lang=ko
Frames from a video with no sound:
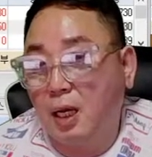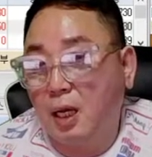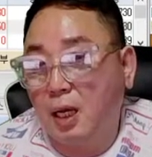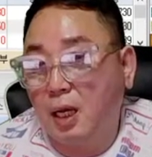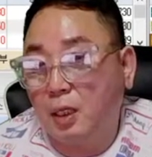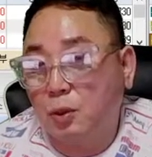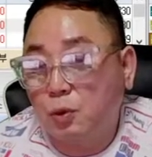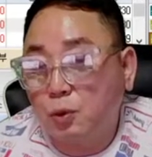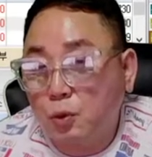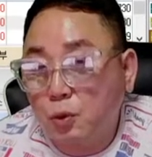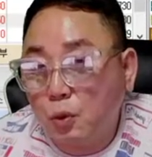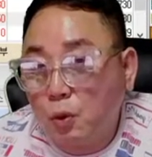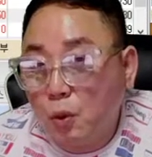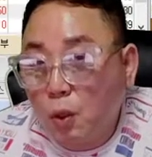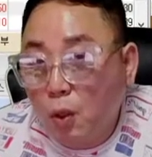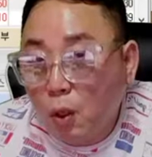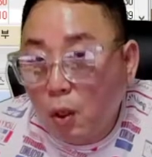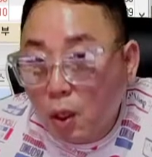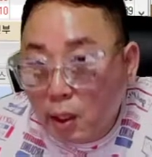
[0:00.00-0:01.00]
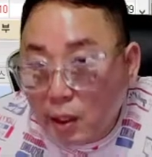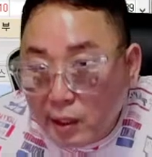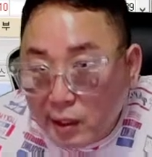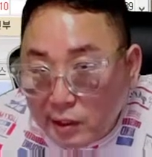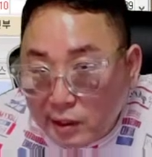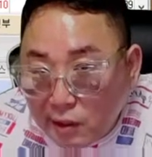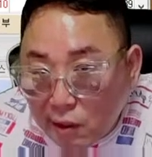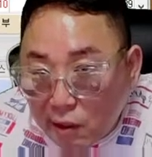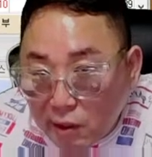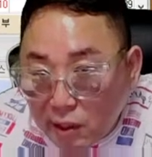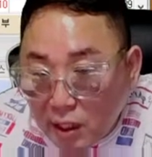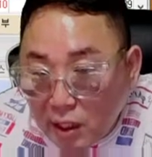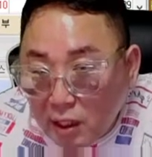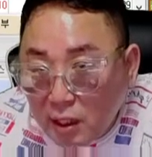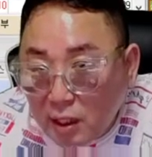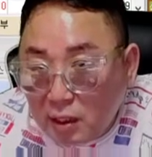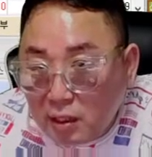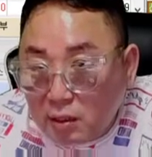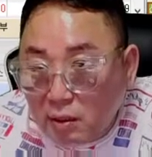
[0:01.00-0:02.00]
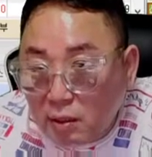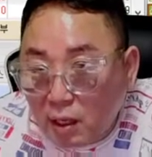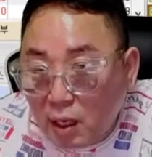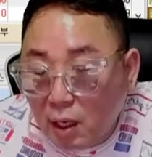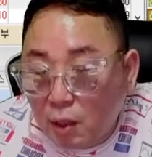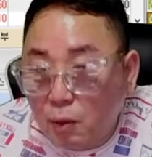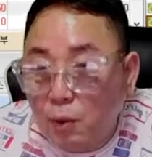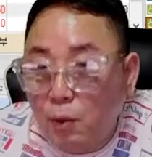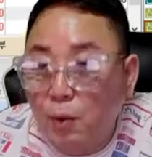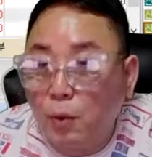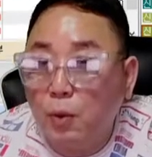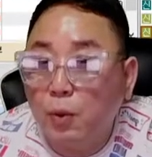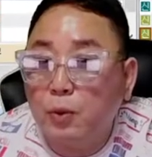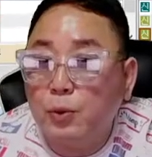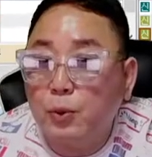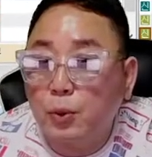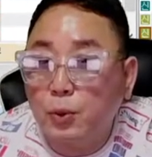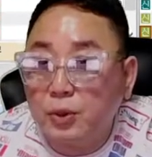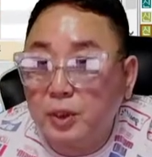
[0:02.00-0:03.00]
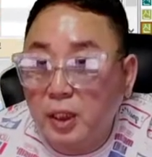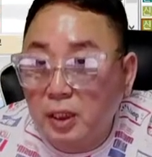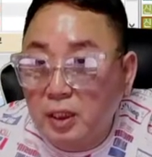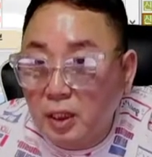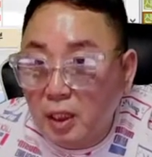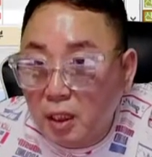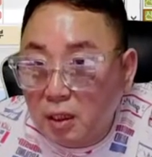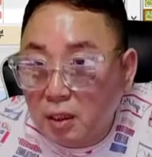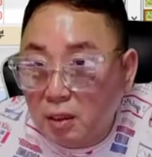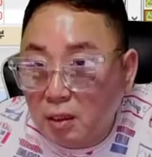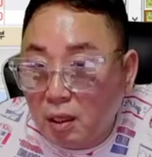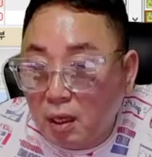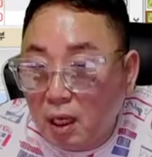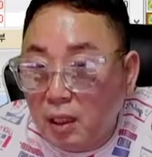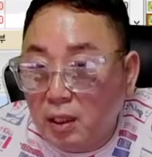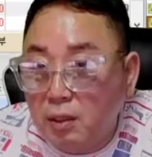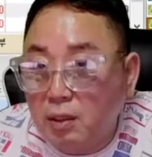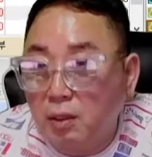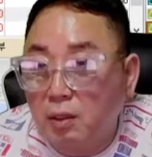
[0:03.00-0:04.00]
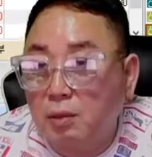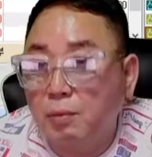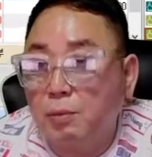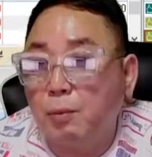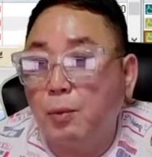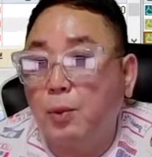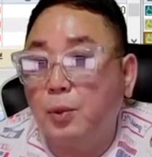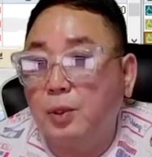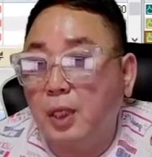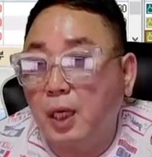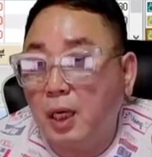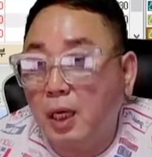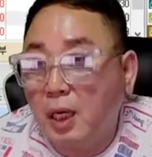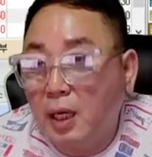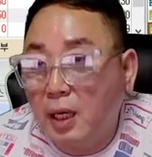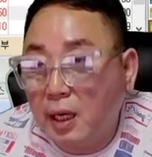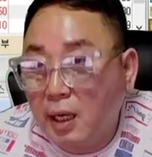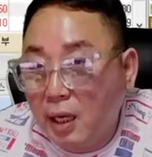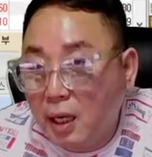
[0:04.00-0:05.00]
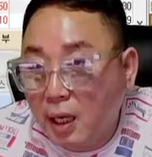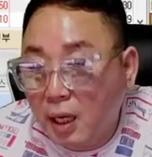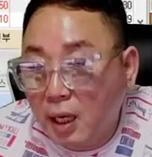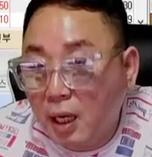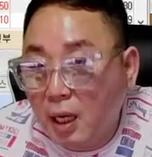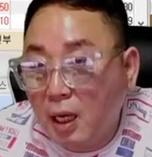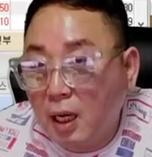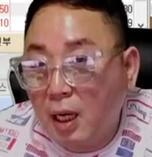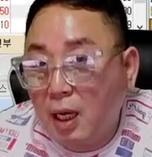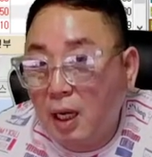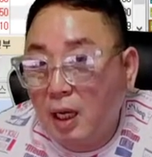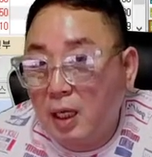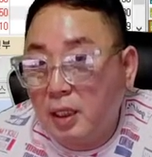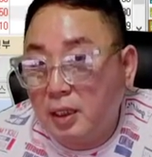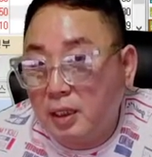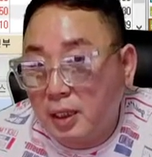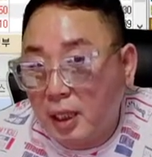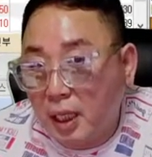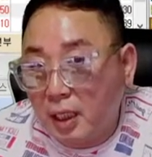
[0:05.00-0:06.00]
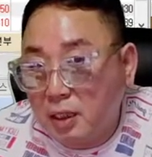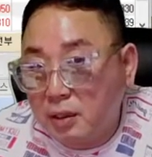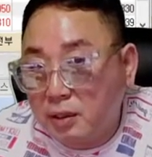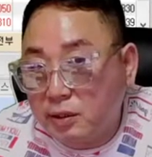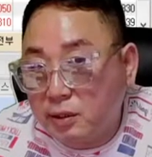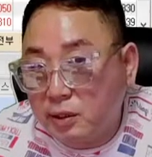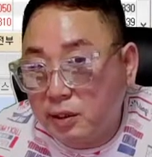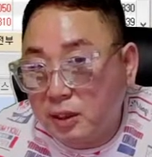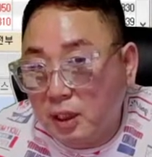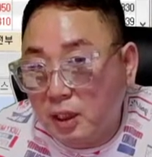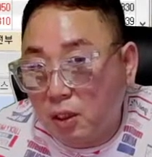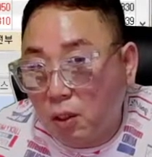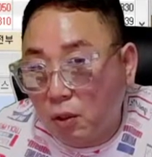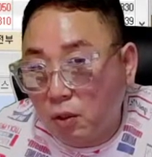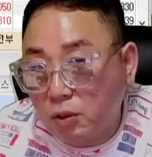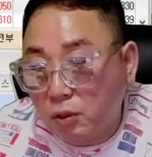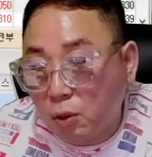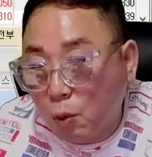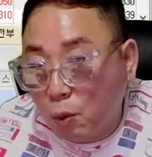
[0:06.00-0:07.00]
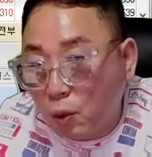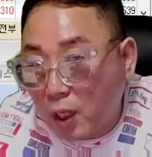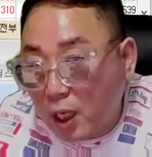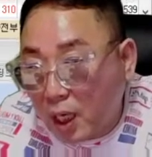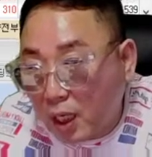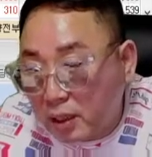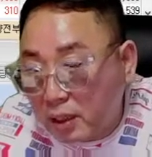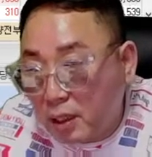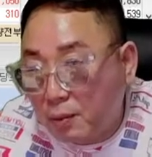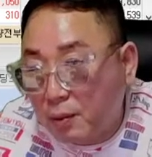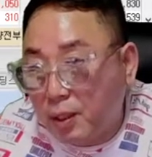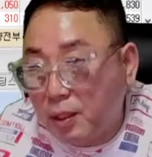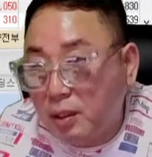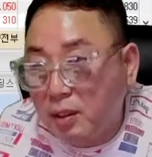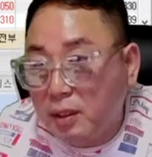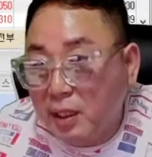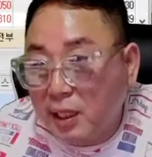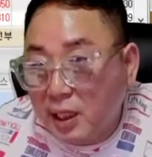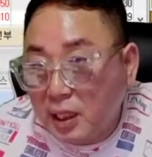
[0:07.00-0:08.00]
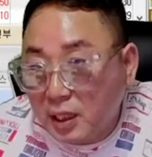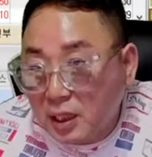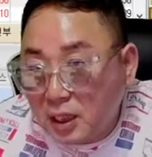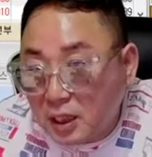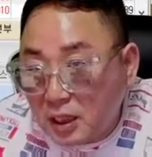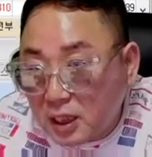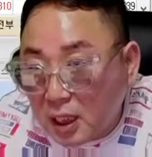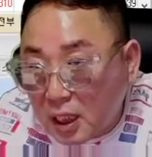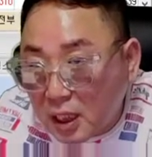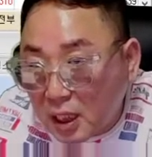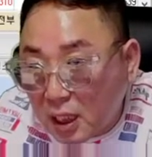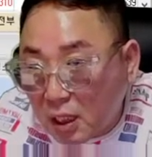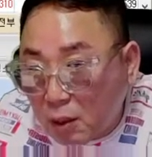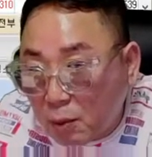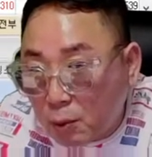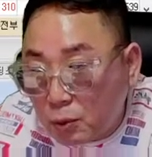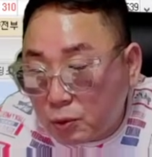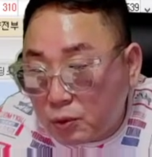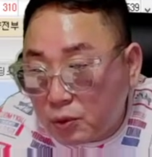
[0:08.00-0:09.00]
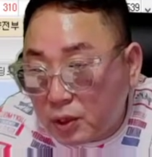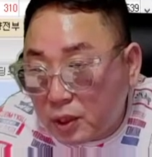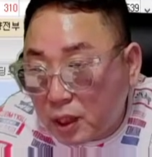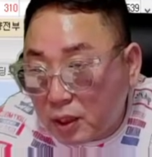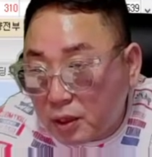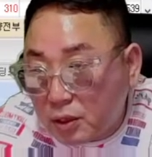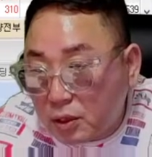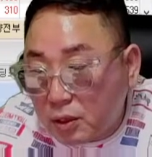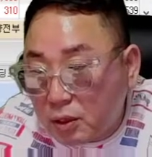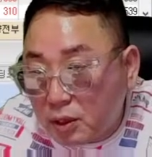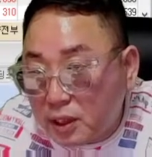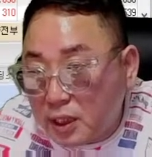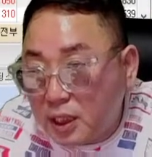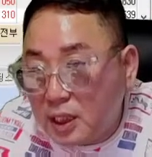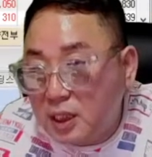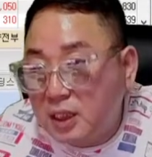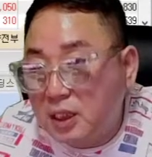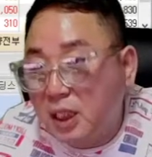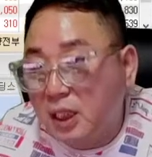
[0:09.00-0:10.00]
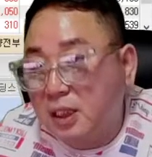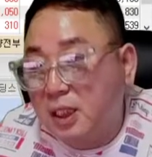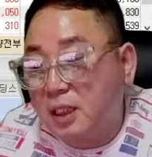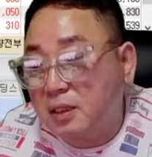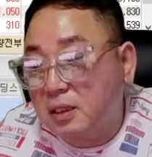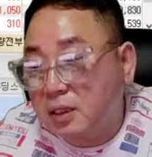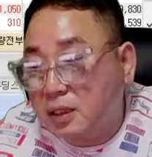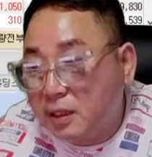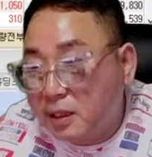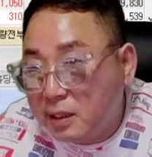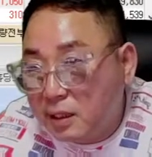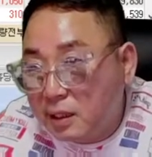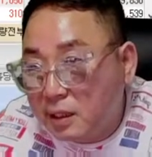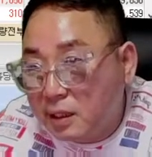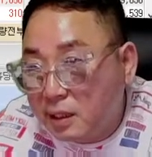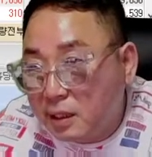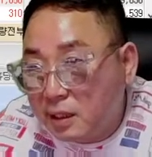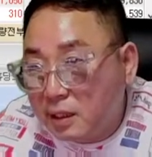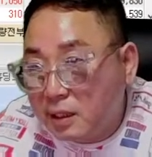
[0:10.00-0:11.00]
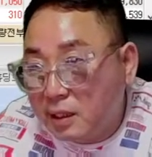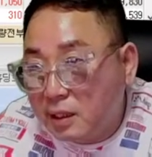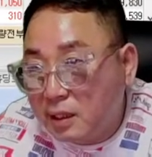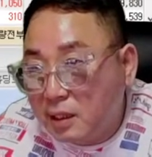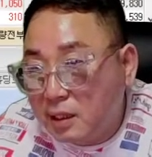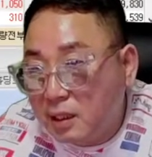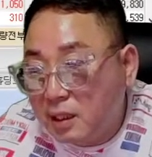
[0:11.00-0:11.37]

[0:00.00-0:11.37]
그리고 여기에 들어가고 요 자리에 들어가는 거는 뭐다? 예를 들어서 이제 여기서 올라간다면은 이 자리라고 볼 수 있겠죠. 1차 상승, 응?